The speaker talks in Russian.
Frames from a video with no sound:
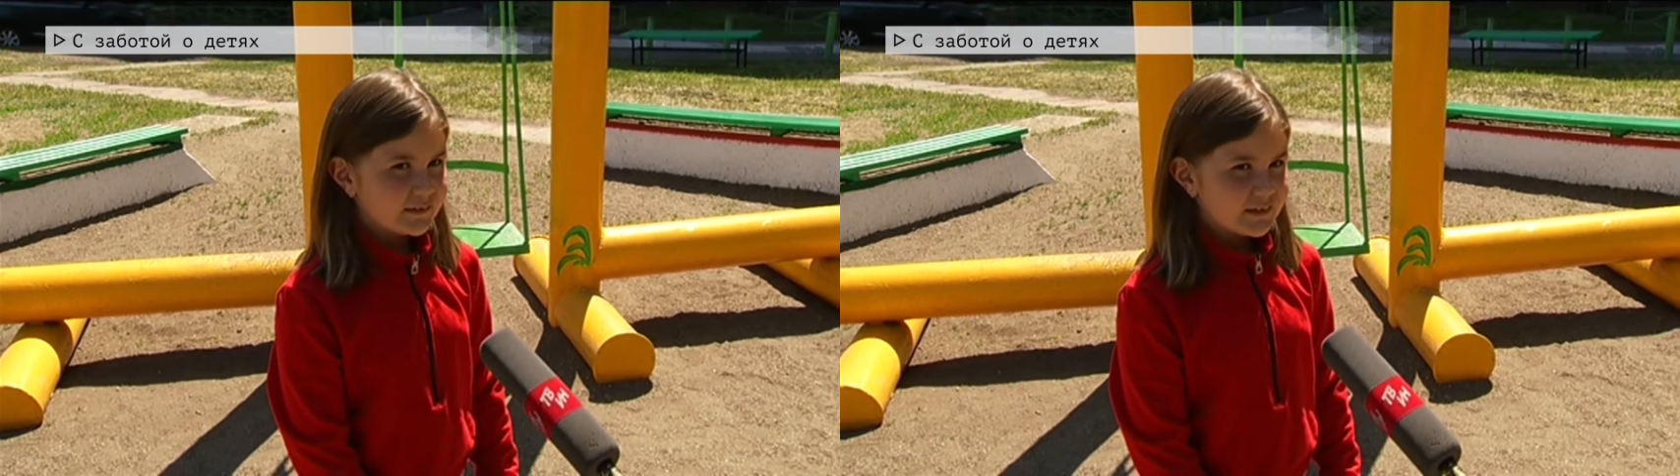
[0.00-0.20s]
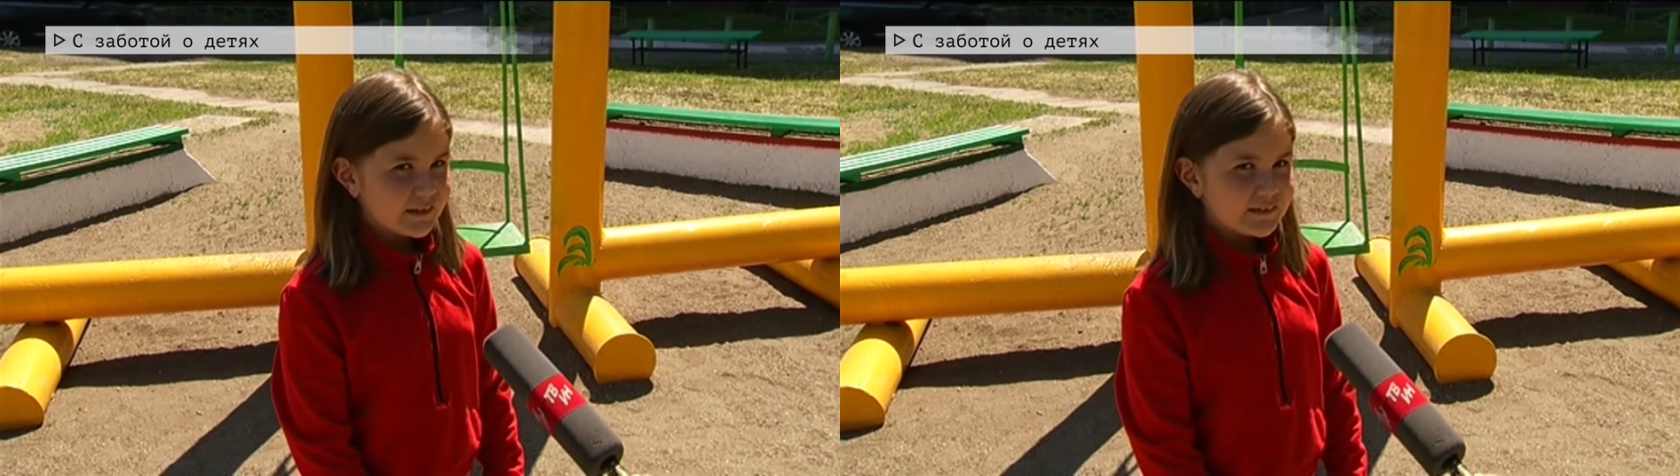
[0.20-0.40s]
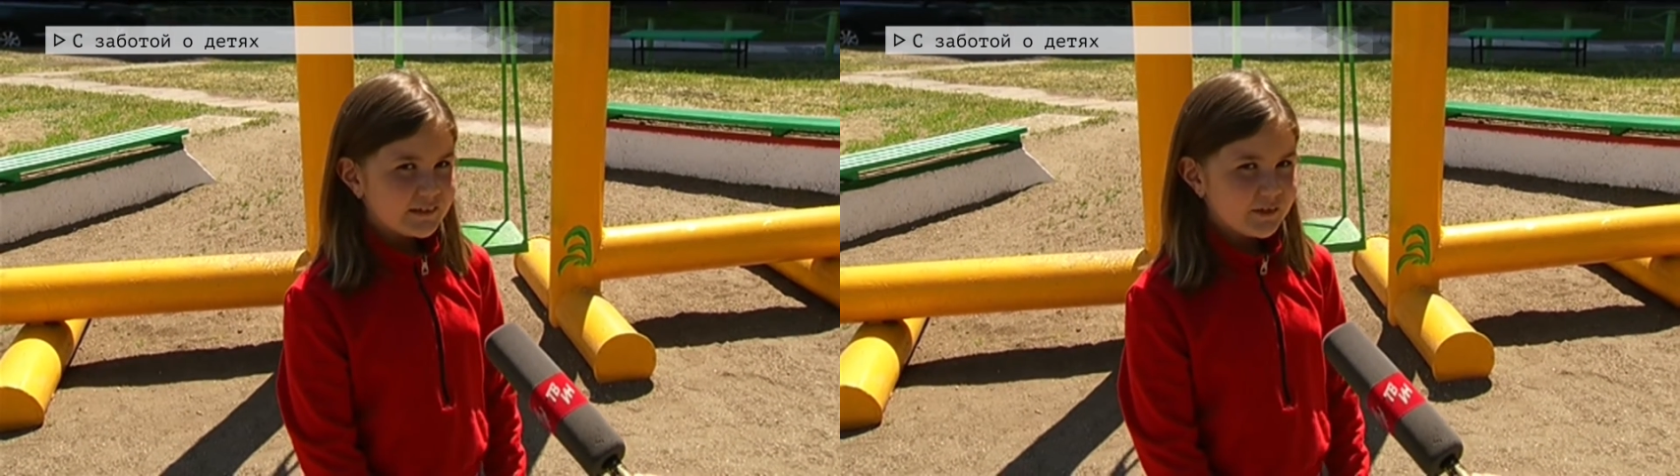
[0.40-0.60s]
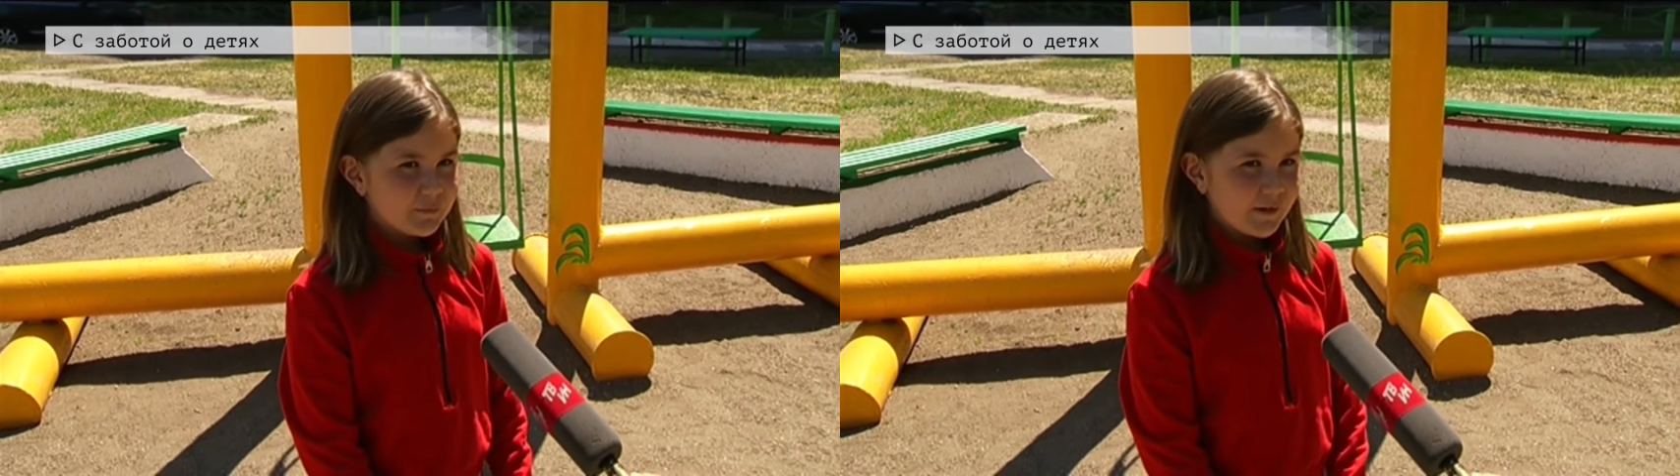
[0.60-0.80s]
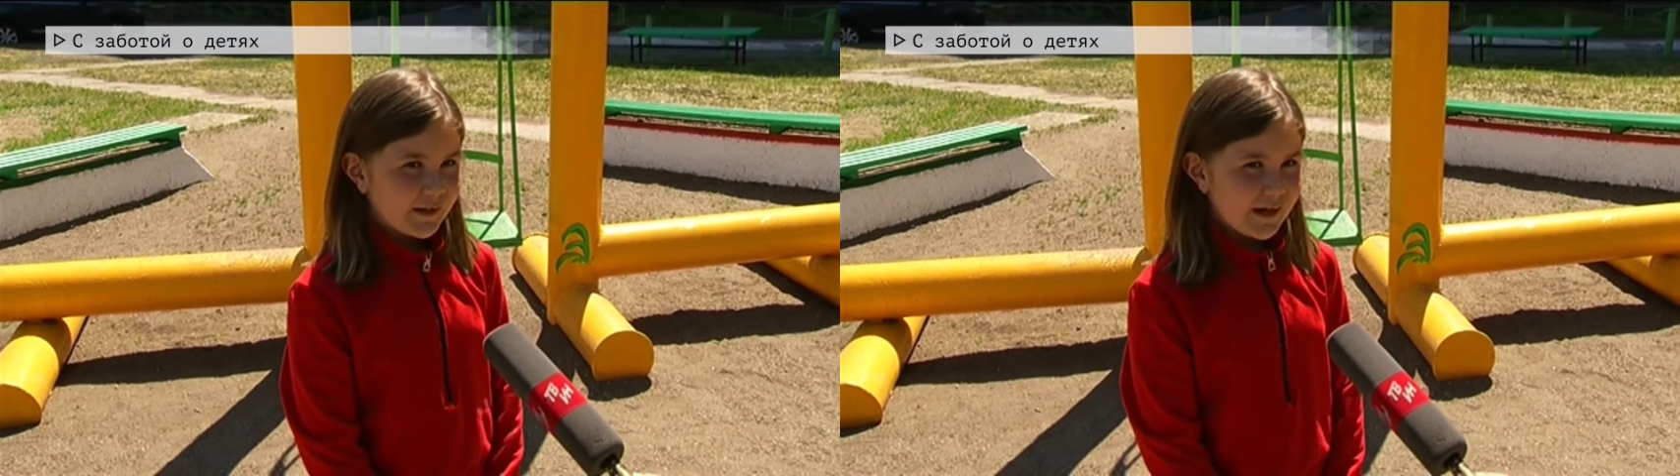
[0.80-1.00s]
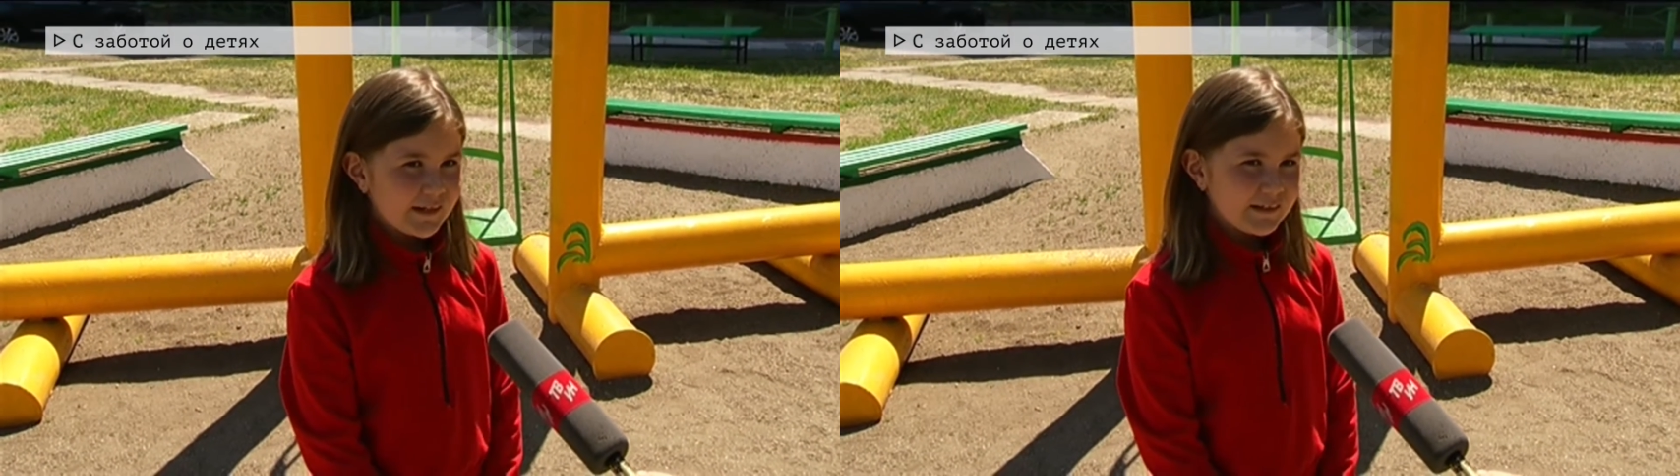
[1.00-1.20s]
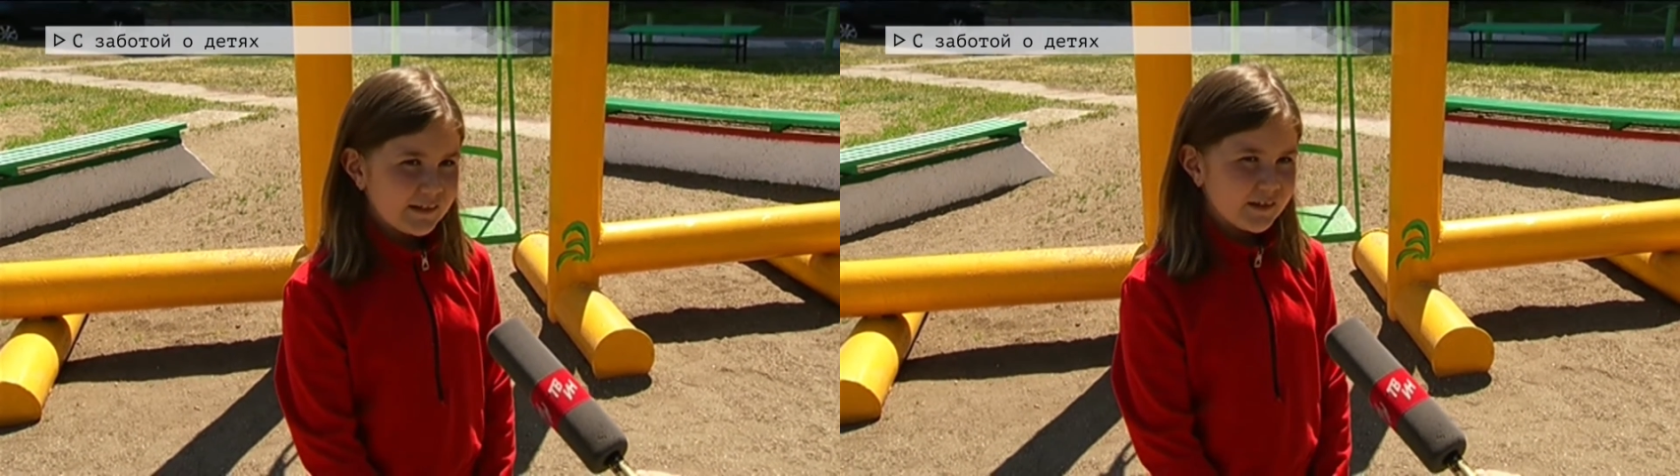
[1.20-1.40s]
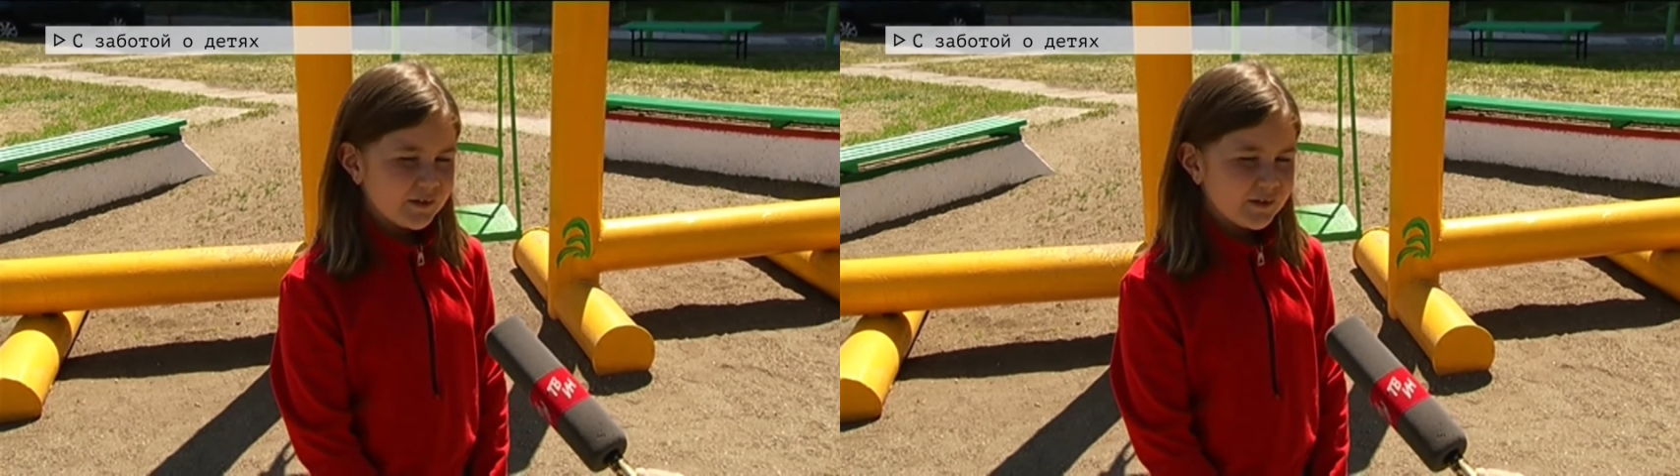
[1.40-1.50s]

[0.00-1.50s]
Сейчас ее покрасили,